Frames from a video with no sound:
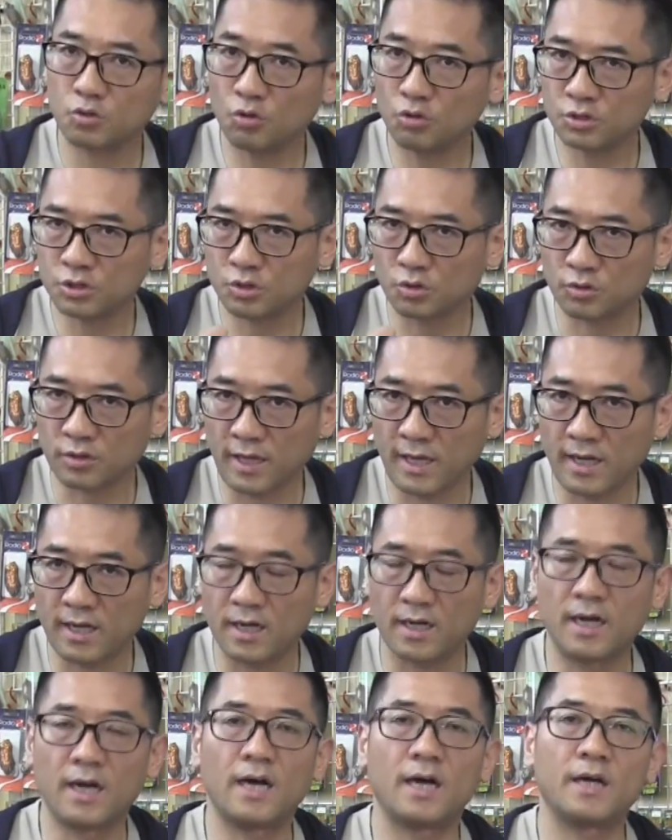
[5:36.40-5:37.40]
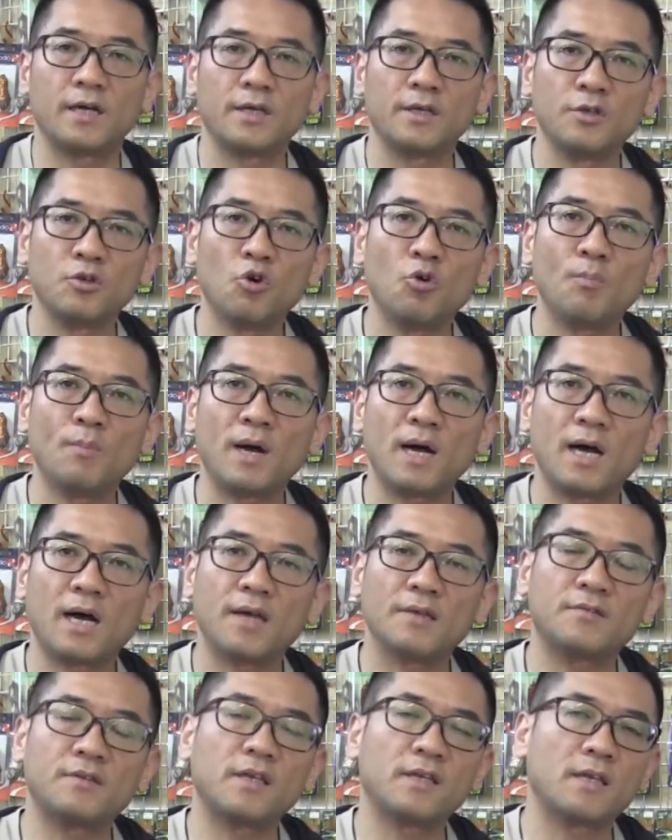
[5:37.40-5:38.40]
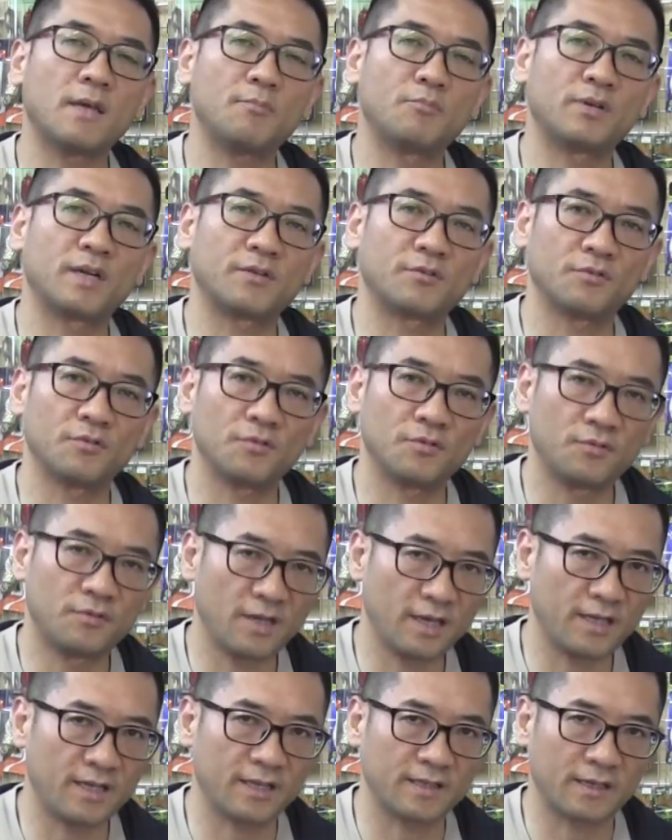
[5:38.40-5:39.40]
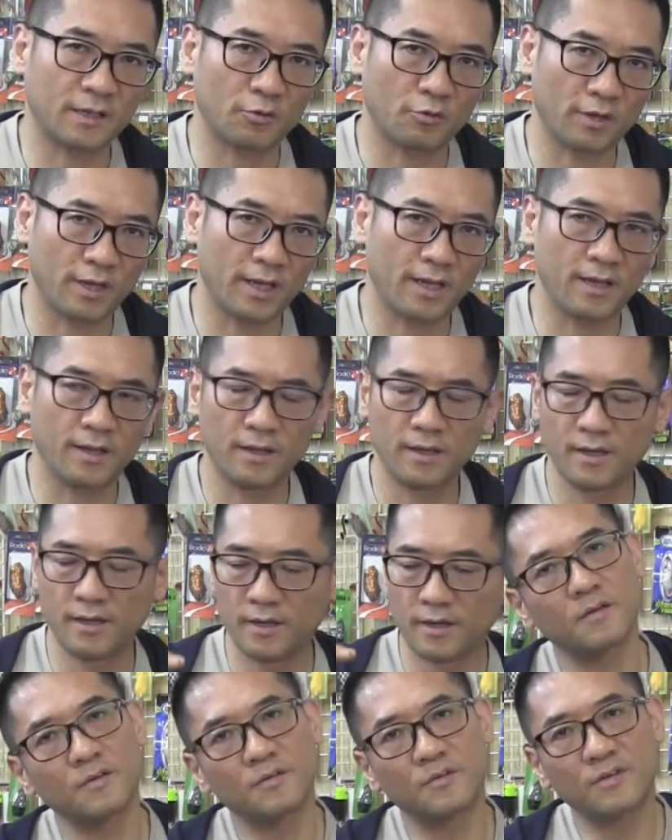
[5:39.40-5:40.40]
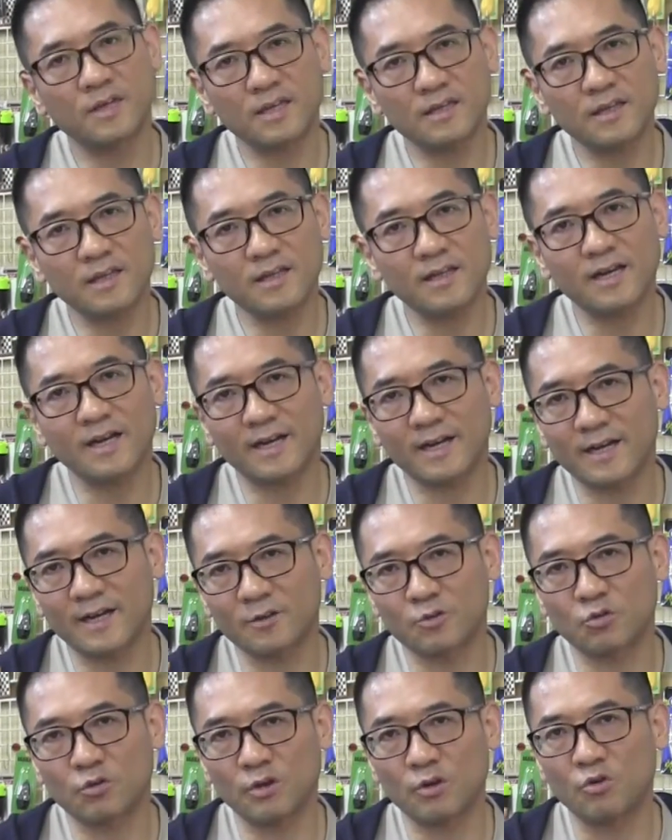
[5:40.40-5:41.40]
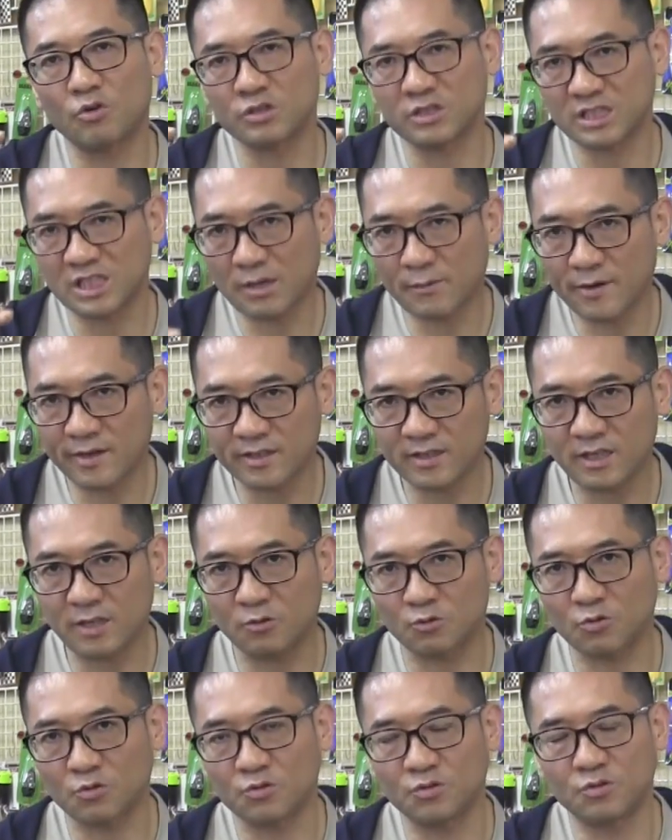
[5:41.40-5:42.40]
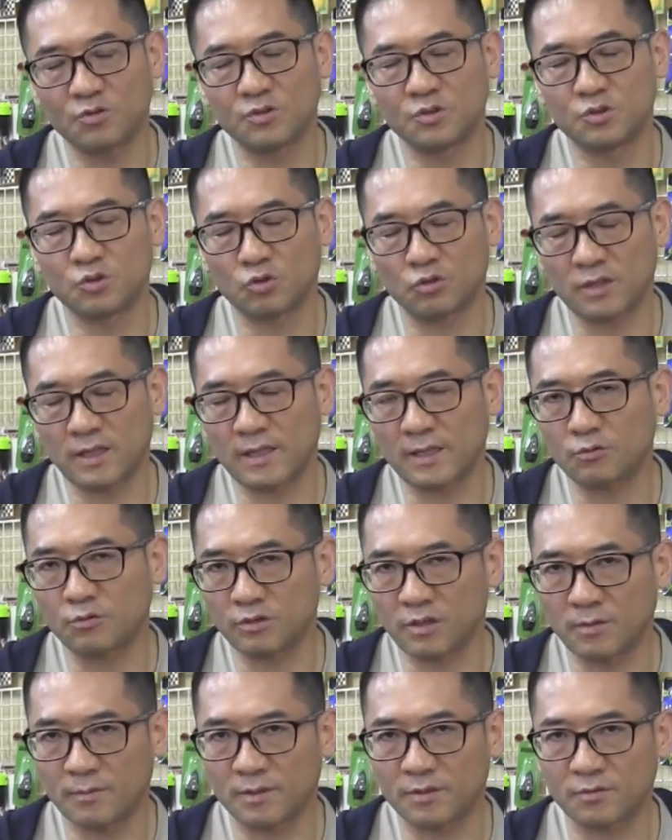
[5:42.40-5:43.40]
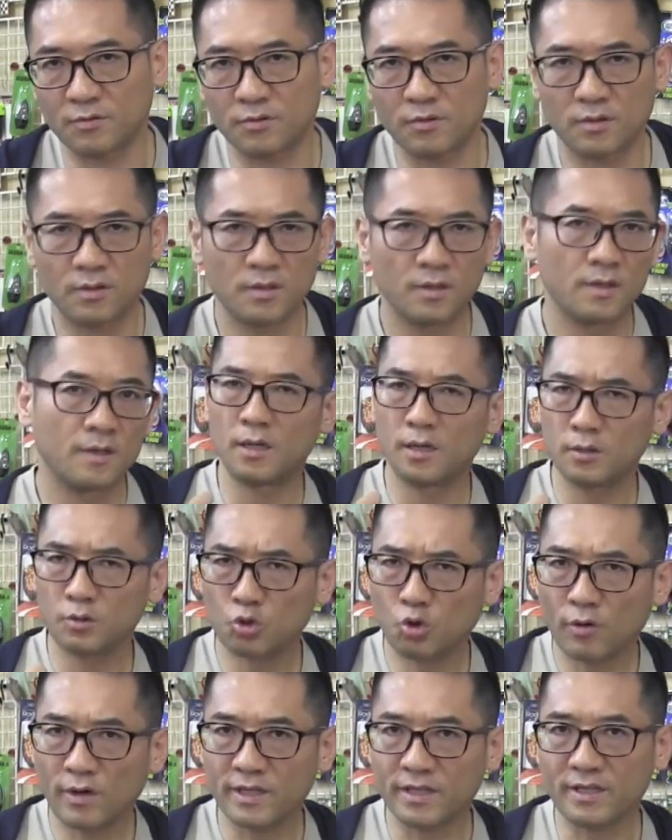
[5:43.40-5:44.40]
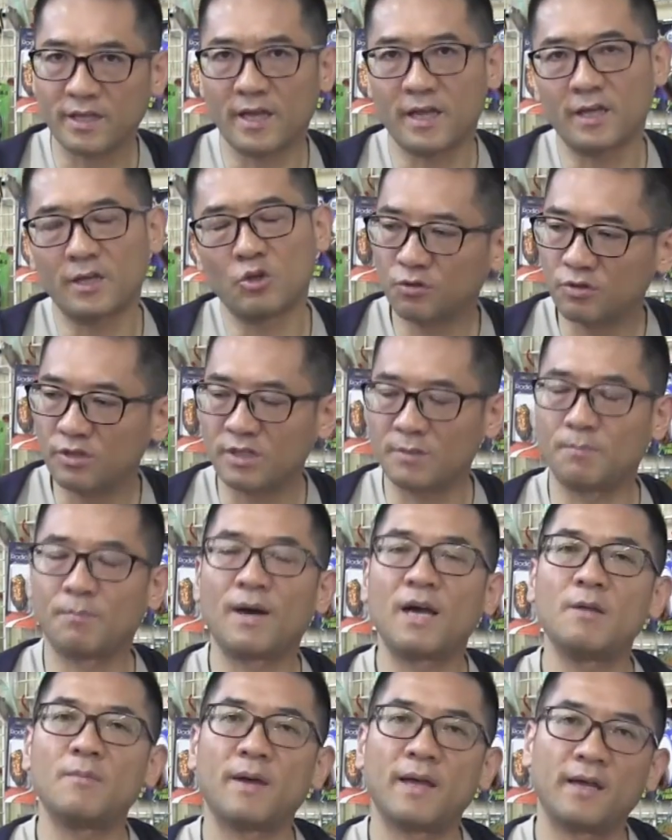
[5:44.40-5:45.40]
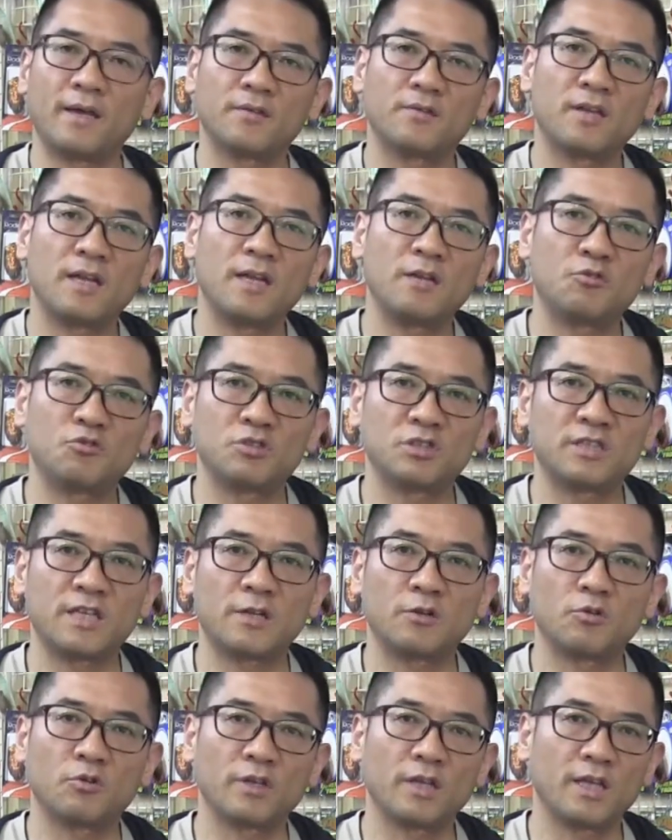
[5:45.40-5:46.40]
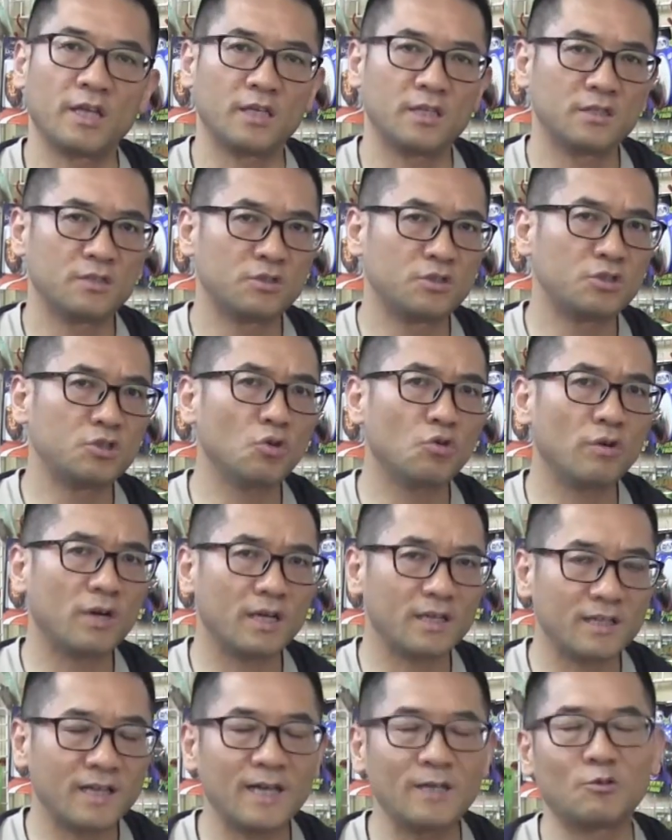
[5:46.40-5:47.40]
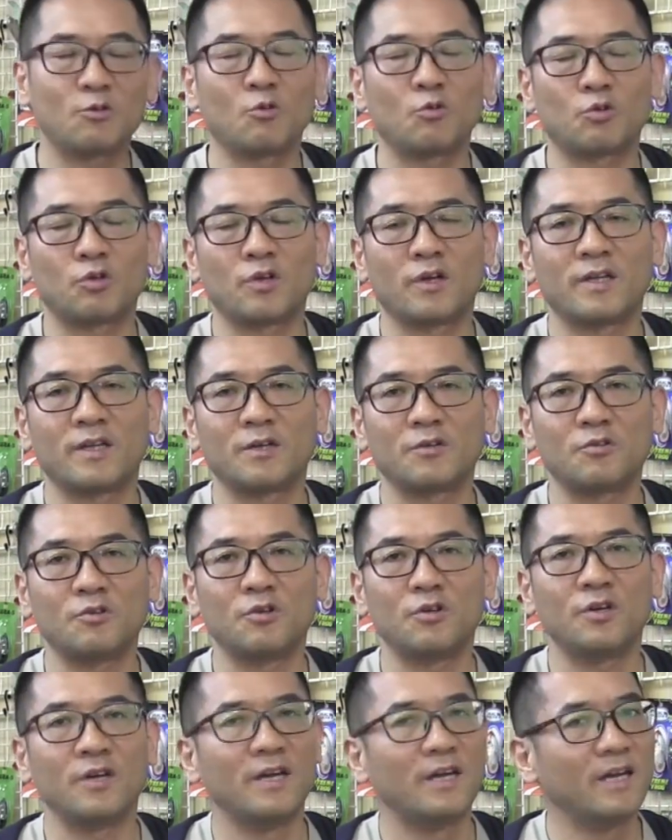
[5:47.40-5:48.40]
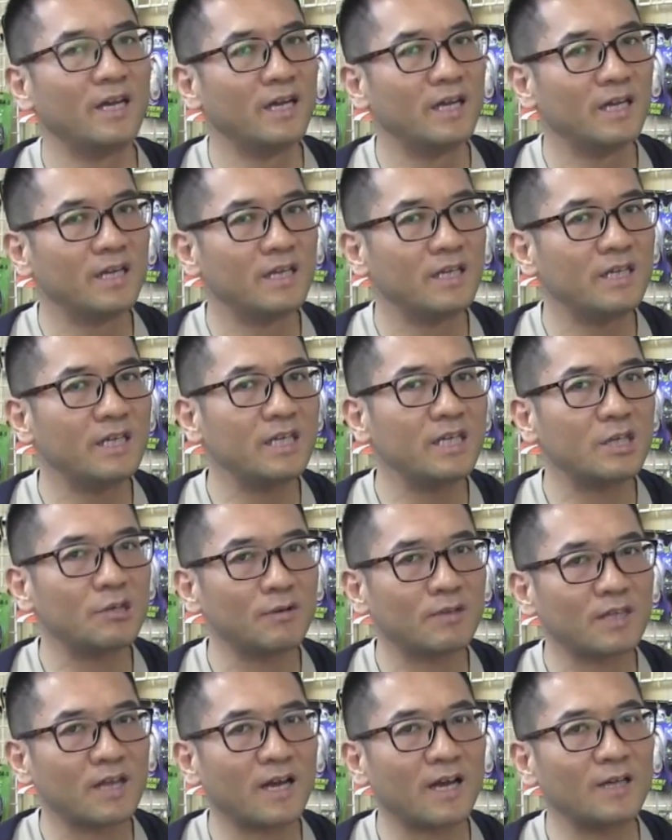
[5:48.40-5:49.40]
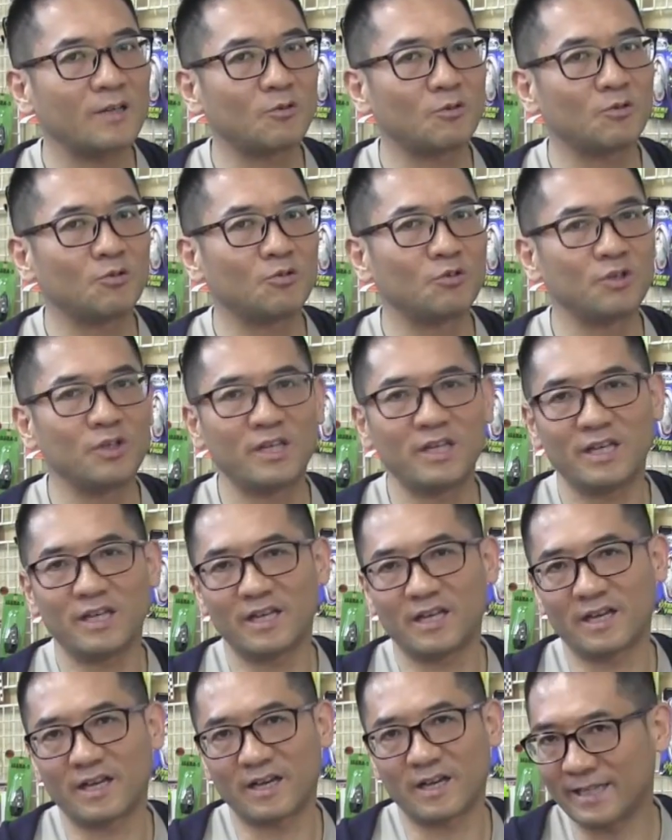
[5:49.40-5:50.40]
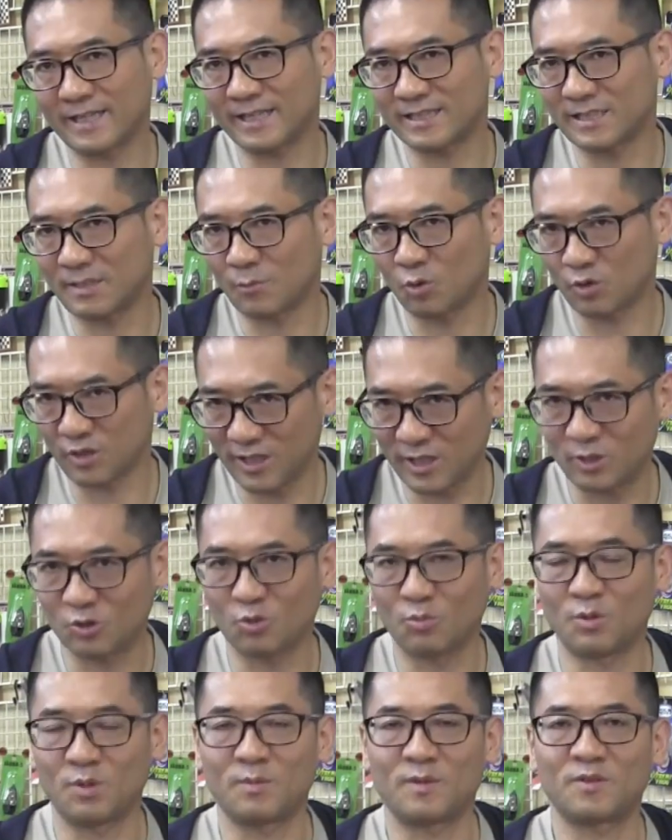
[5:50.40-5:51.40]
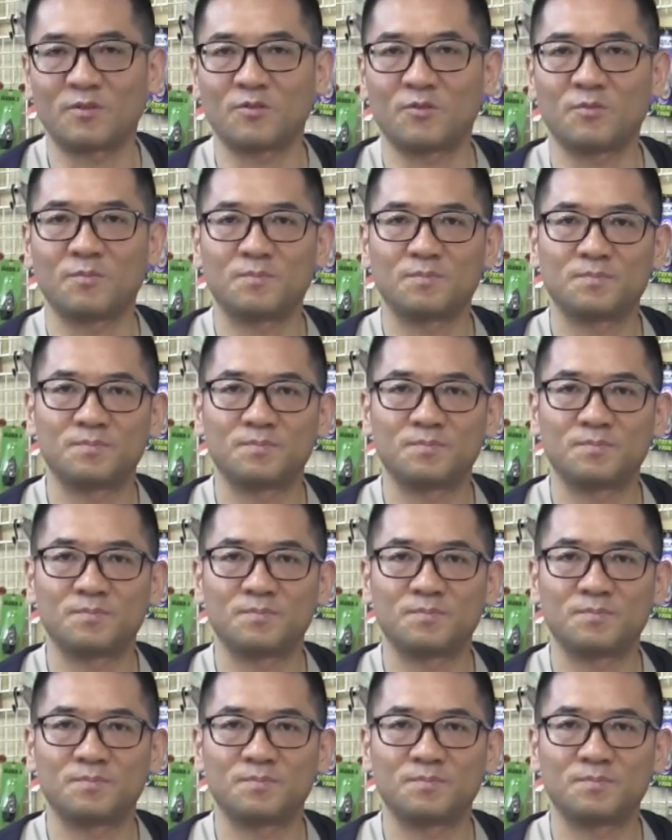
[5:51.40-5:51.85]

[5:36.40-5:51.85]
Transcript: 当時の定価がよんまんはっせんえんプラス税だったので、残念ながらそれを下回っているという状態だと言えます。とはいえすぐに売買が成立しているので、需要がないということではなく人気は高いというふうに判断してもいいと思います。